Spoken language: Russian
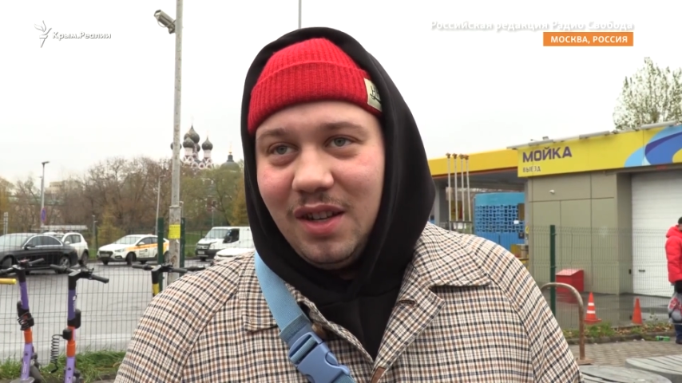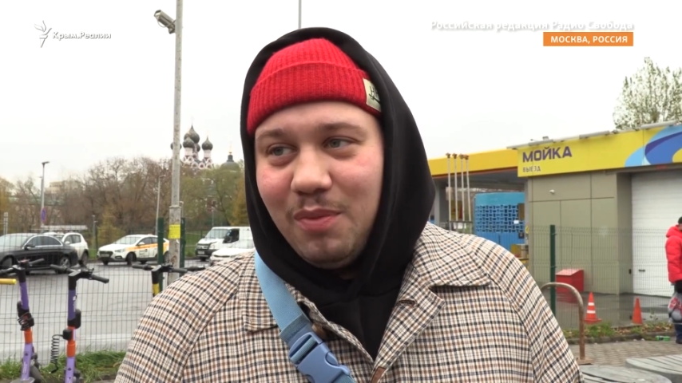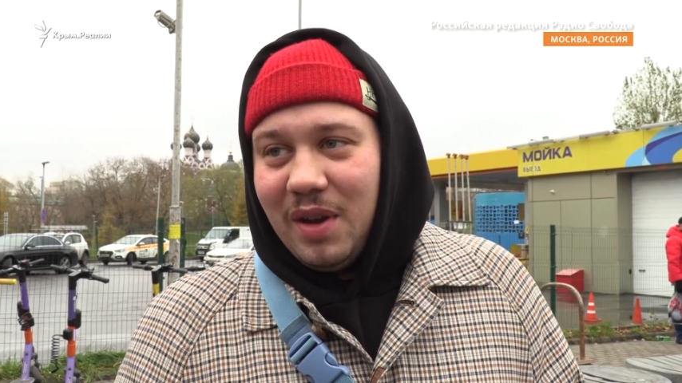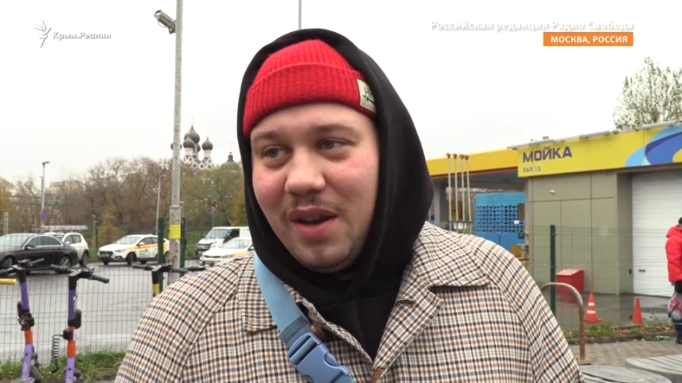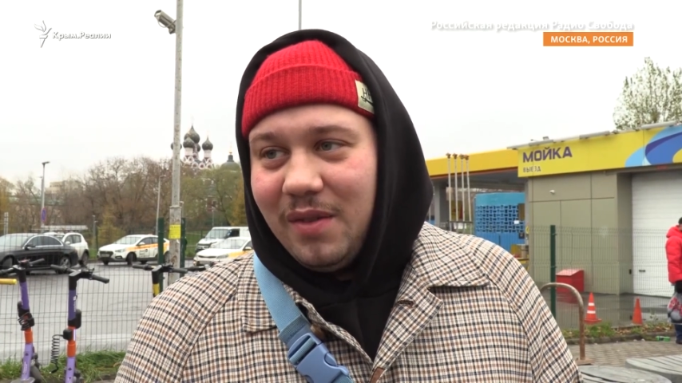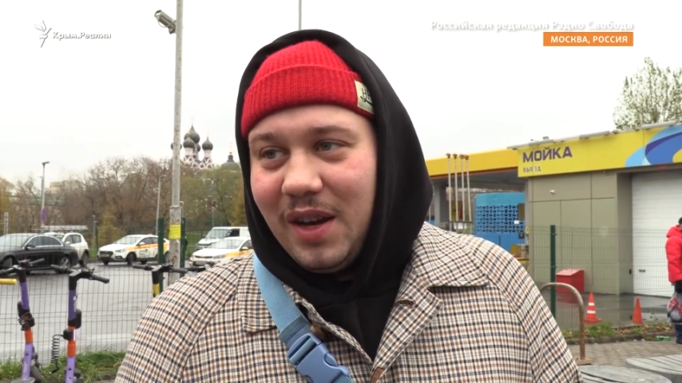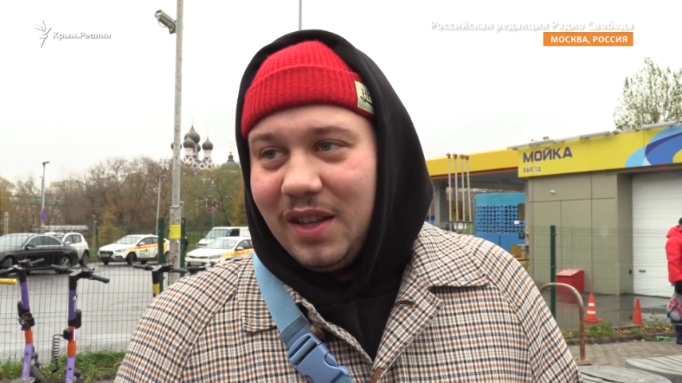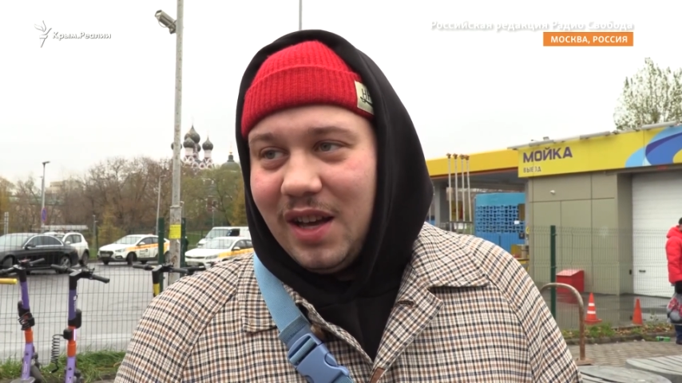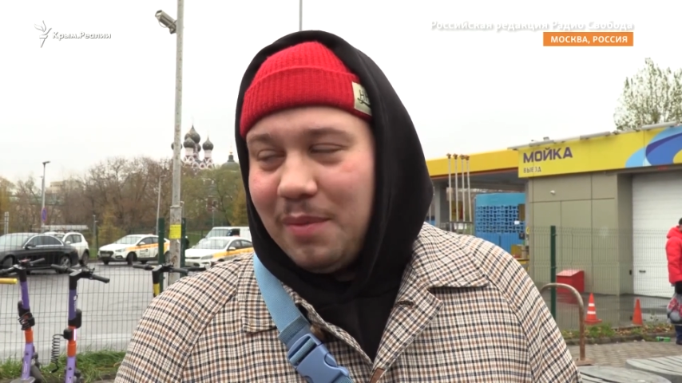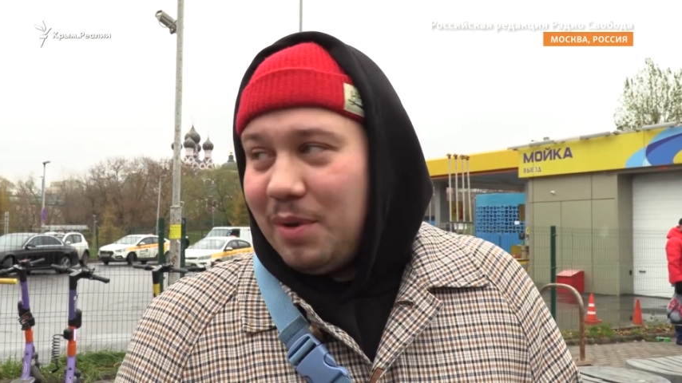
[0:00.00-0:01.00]
любая
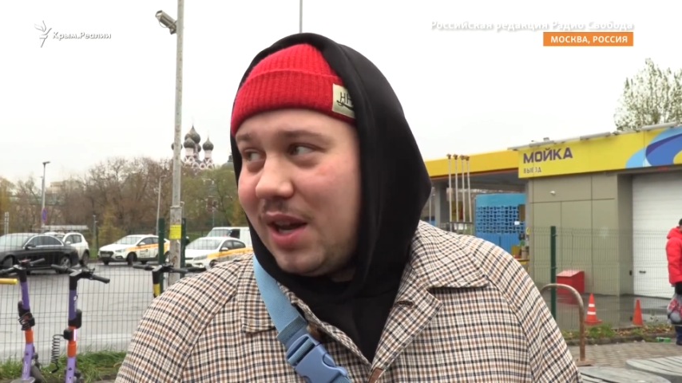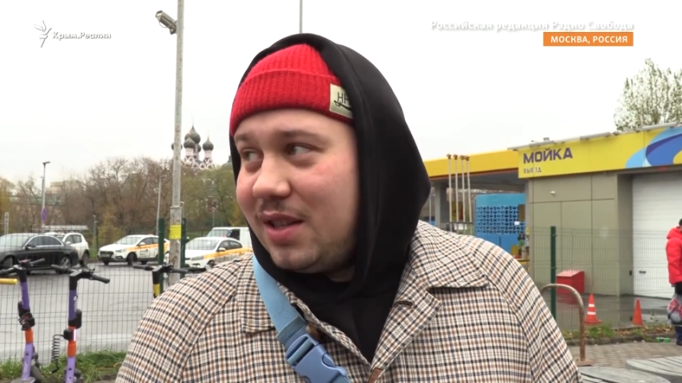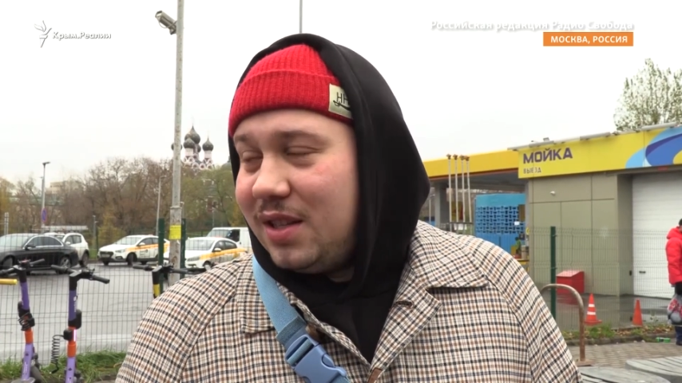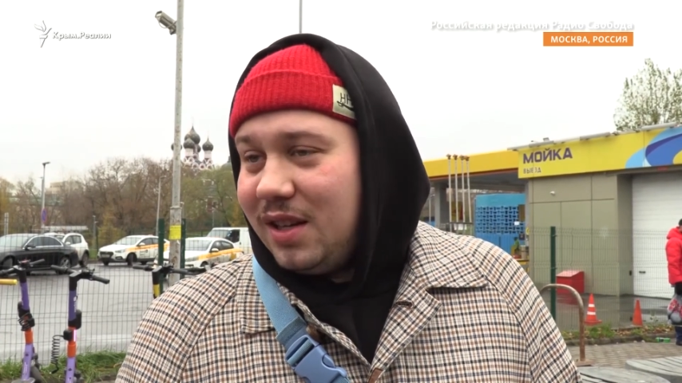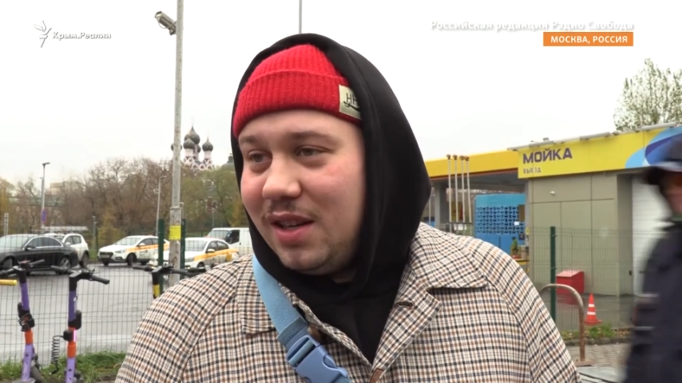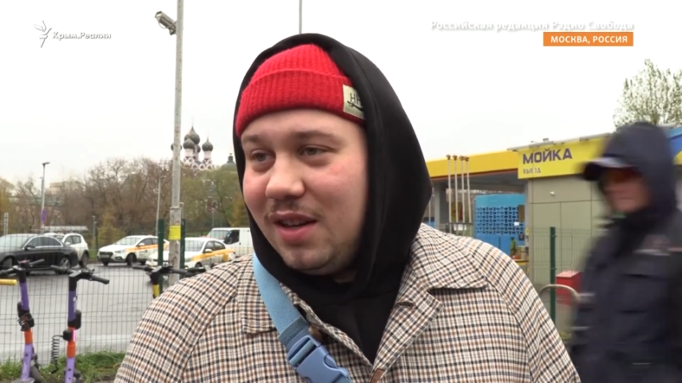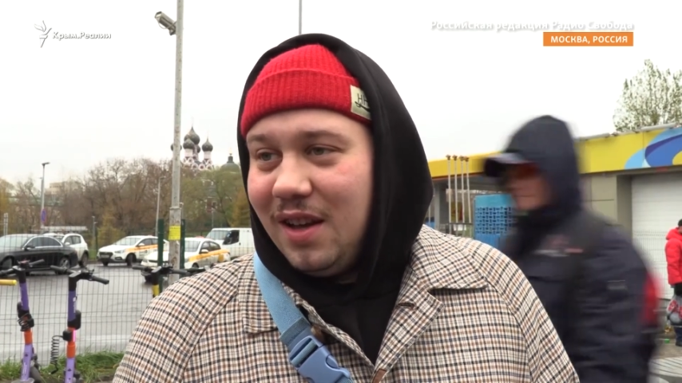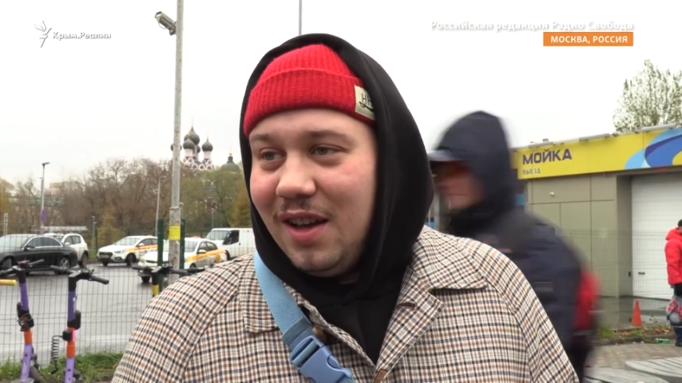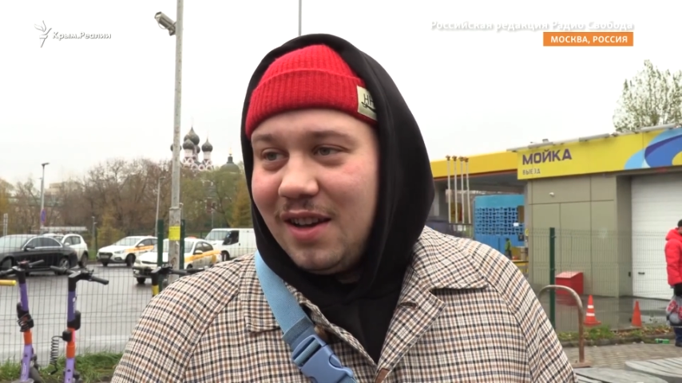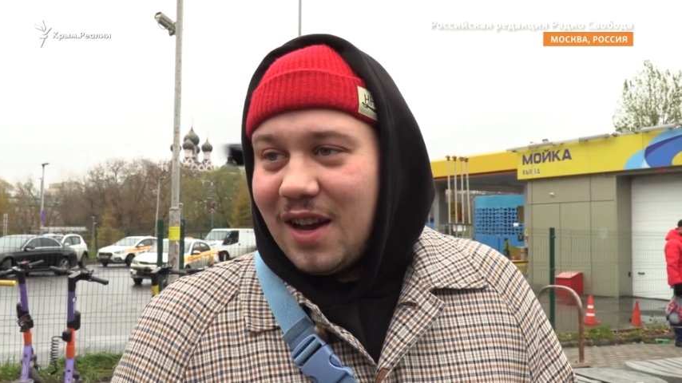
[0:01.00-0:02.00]
война, операция,
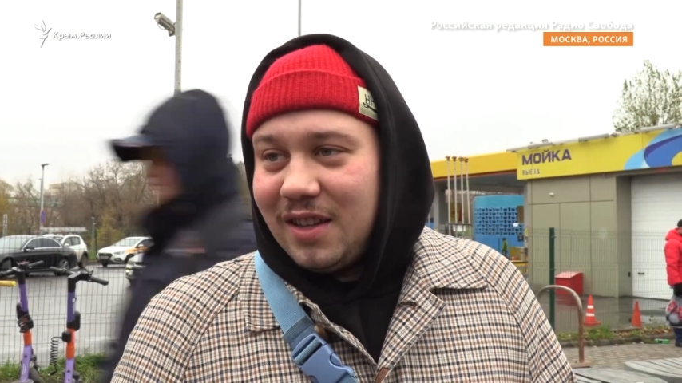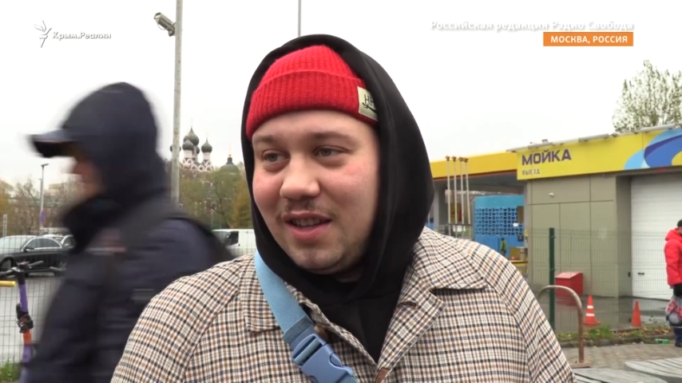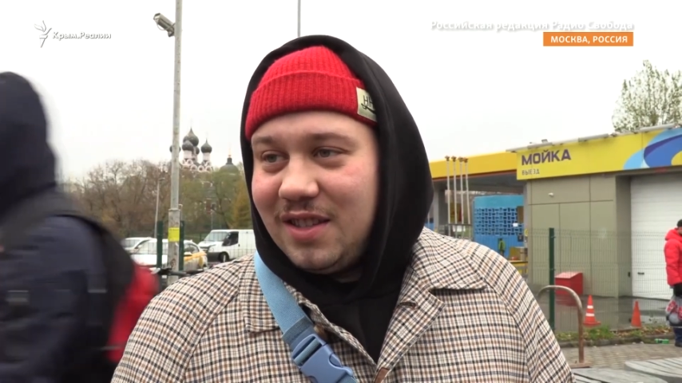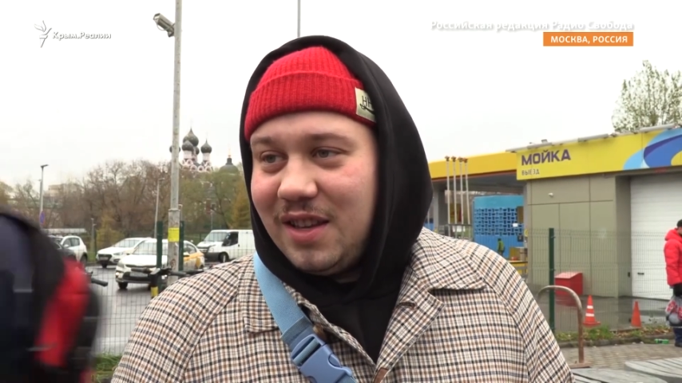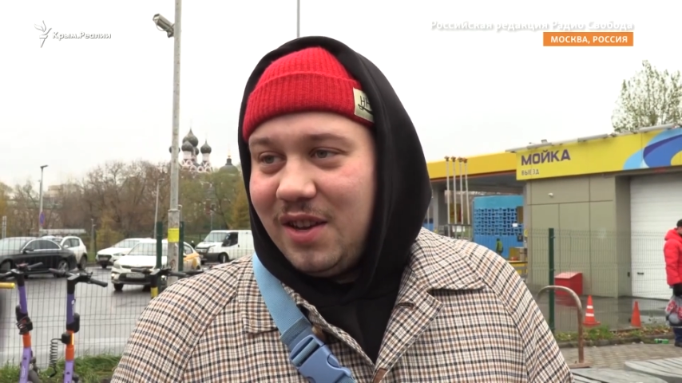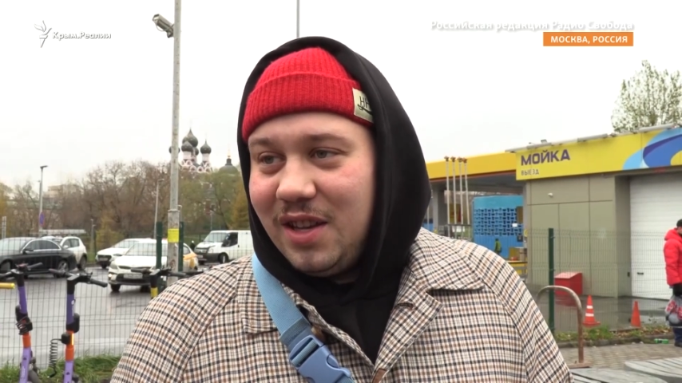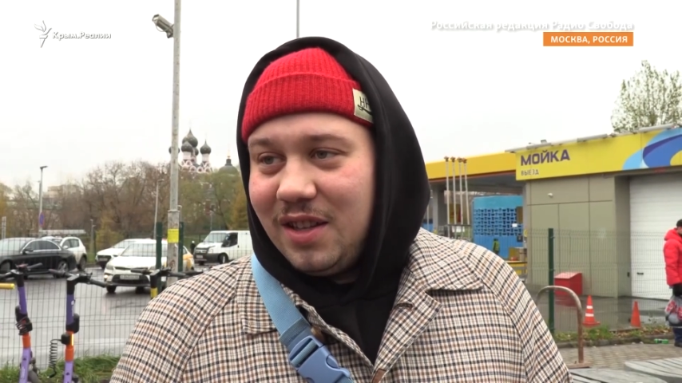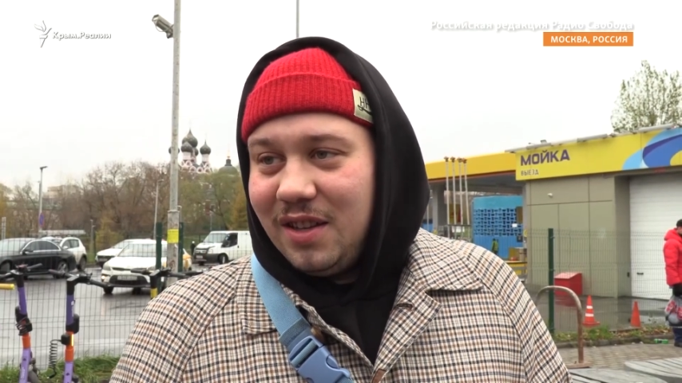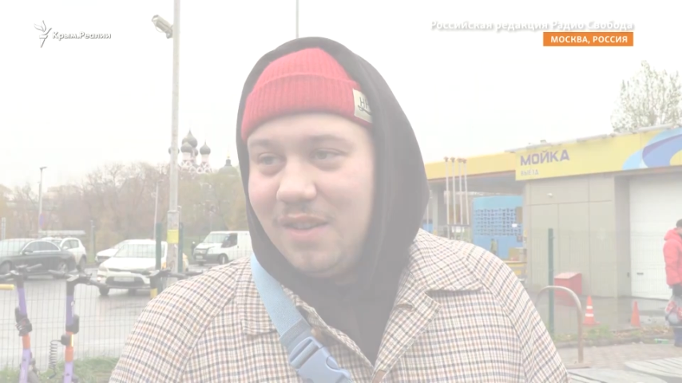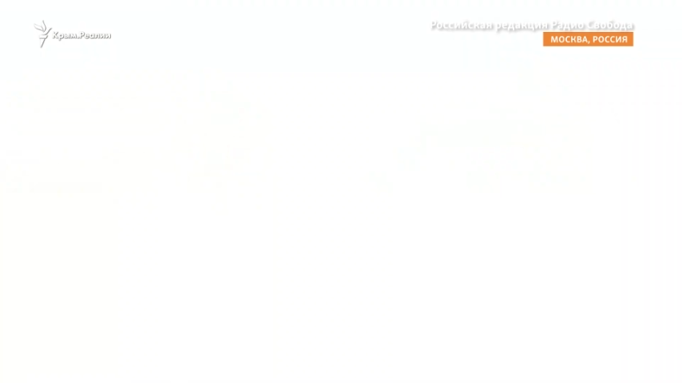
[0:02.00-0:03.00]
как это назови это.